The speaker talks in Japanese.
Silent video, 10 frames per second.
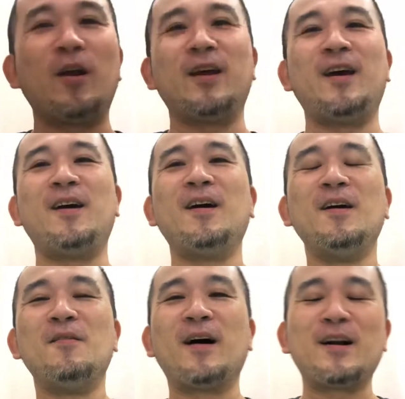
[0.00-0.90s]
れ、
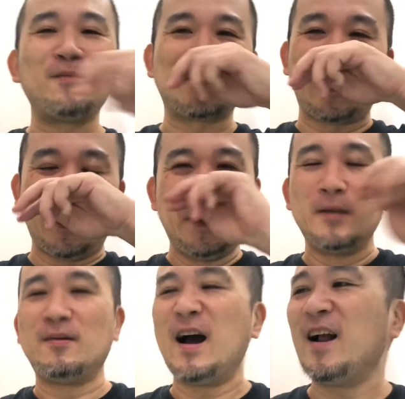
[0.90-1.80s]
わかりますかね
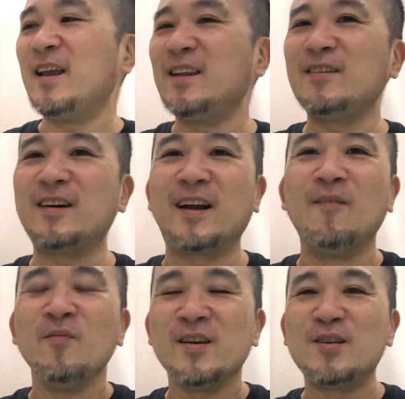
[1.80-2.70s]
わかりにくいかな
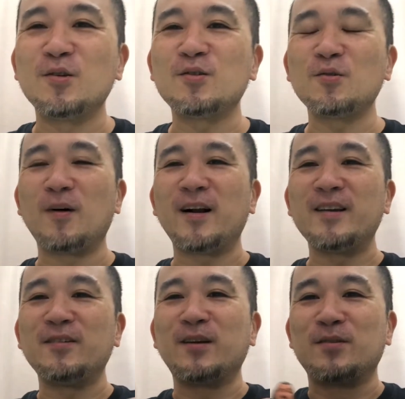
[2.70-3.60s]
一応ちょっとわかりに
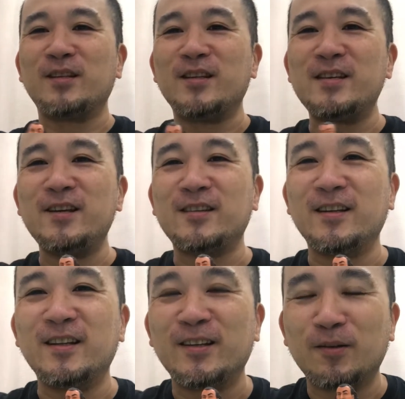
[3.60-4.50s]
くいかもしれないジェイクさんに
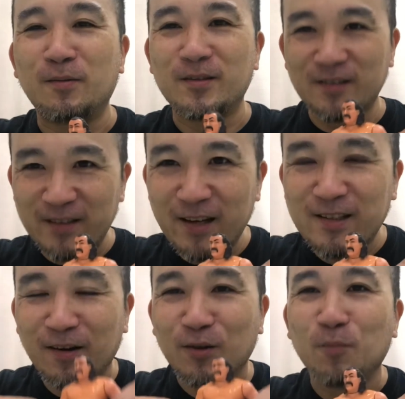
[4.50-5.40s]
出てきてもらいます。ジェイク
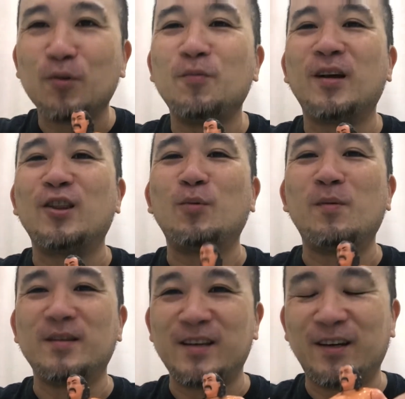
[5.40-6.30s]
さんはトップロープから飛び
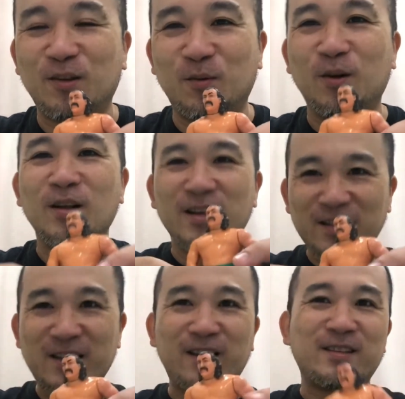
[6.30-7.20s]
ませんけども、
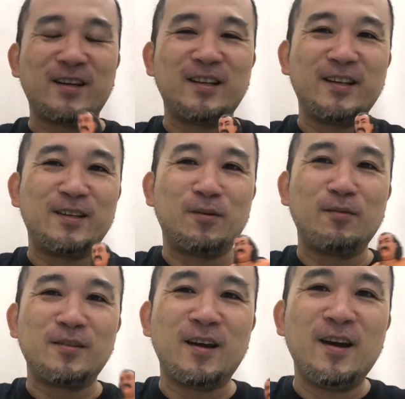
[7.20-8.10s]
ジェイクさんに出てきてもらいま
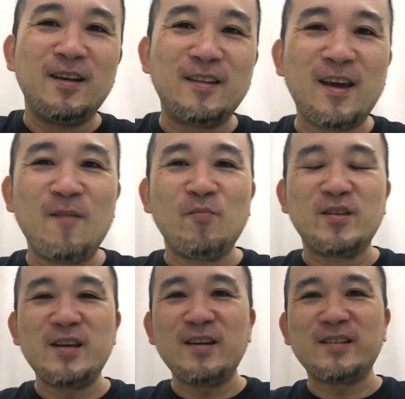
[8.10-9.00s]
すね。で、
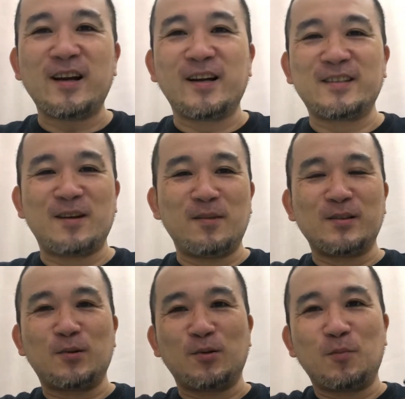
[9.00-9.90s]
ジェイクさんがですね、まず
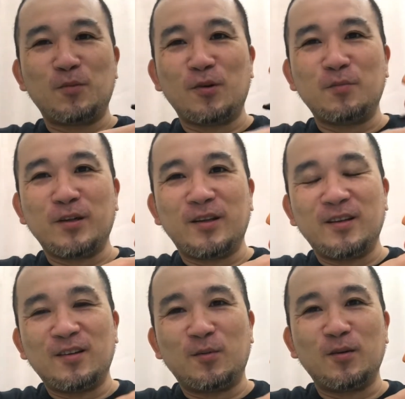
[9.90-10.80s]
こうトップロープに
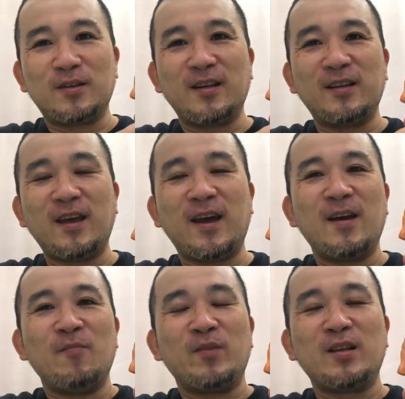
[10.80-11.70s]
登っていて、
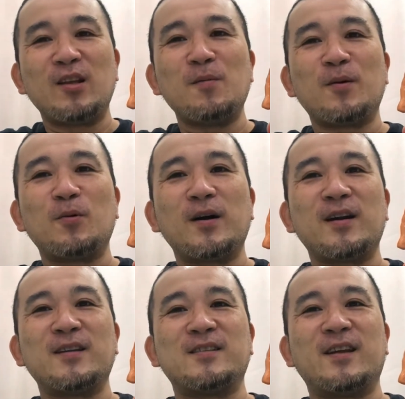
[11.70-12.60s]
例えばここか
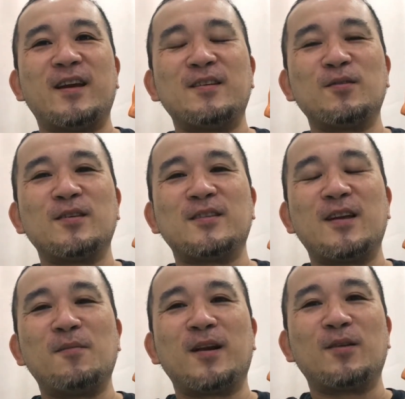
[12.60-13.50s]
らですね、そうですね、
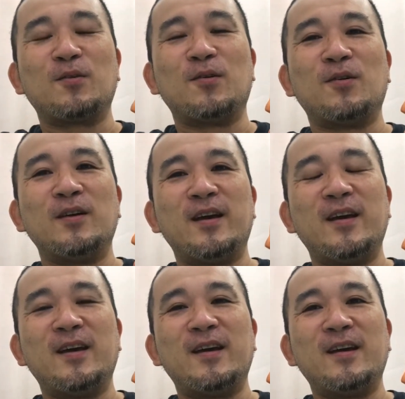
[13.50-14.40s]
今だと、
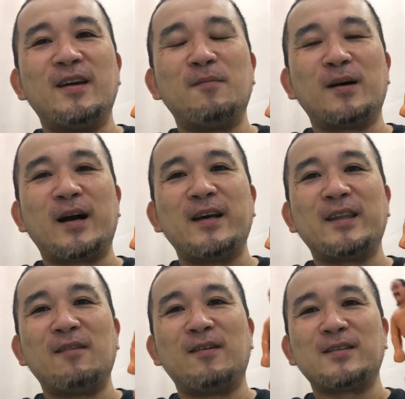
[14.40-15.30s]
えー、まあ、回
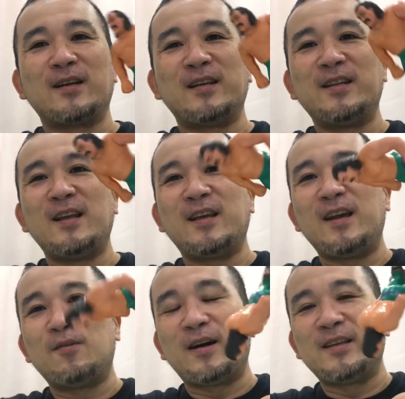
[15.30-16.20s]
転技、ひねり
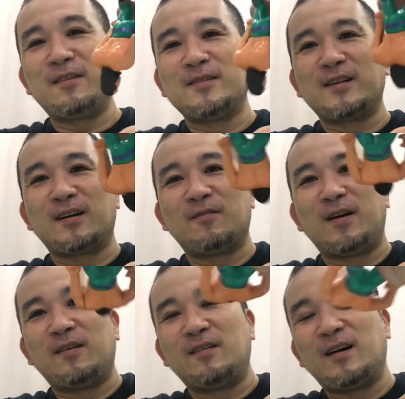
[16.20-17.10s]
系の回転技から、
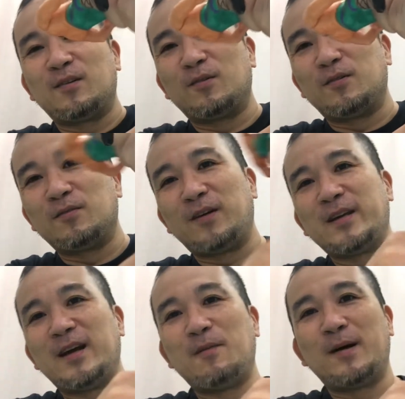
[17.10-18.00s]
まあ、あの、
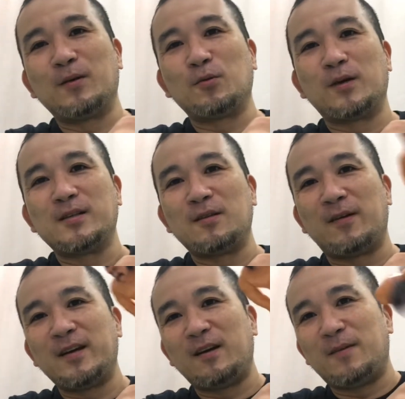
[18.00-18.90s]
ファイヤーバードとかですね、
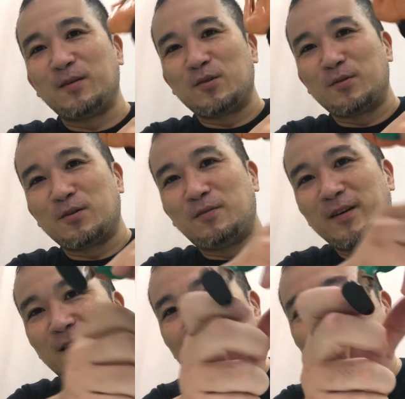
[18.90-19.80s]
ファイヤーバードしましょう。
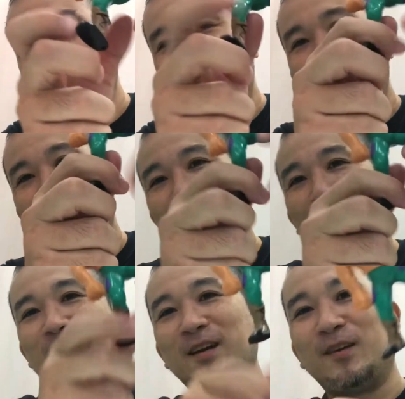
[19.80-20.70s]
ファイヤーバード、絶対でき
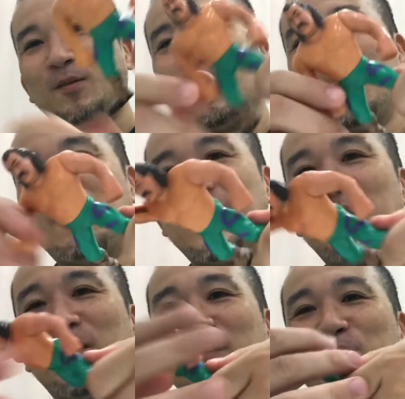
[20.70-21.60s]
ませんけど、
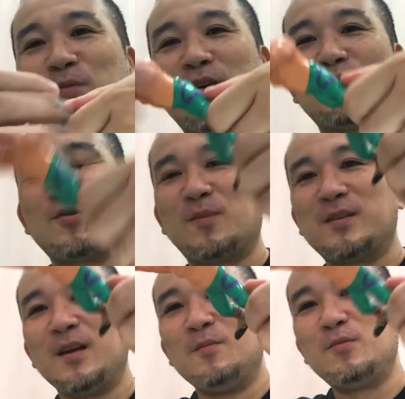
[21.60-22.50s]
ファイヤーバードスプラッシュをしま
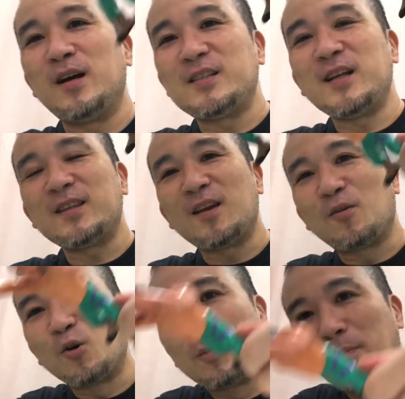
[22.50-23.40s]
す。昔だったら
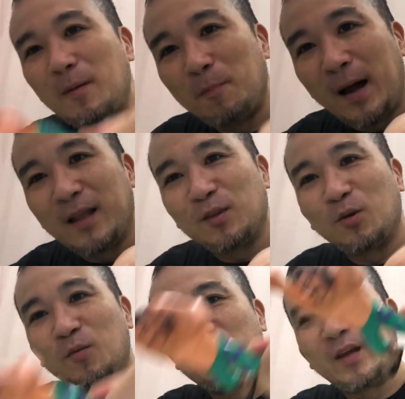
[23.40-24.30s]
このままバーンと、
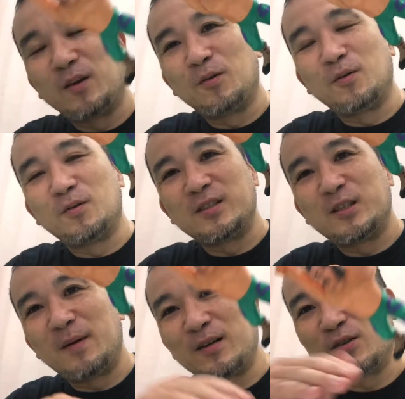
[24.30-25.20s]
あの、
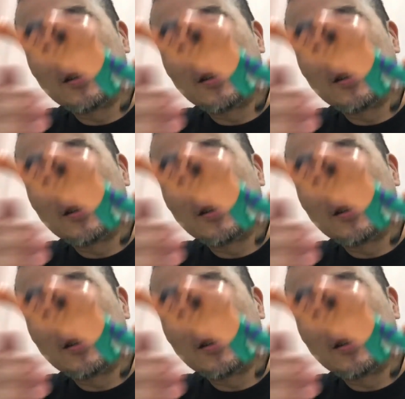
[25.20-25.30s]
自爆し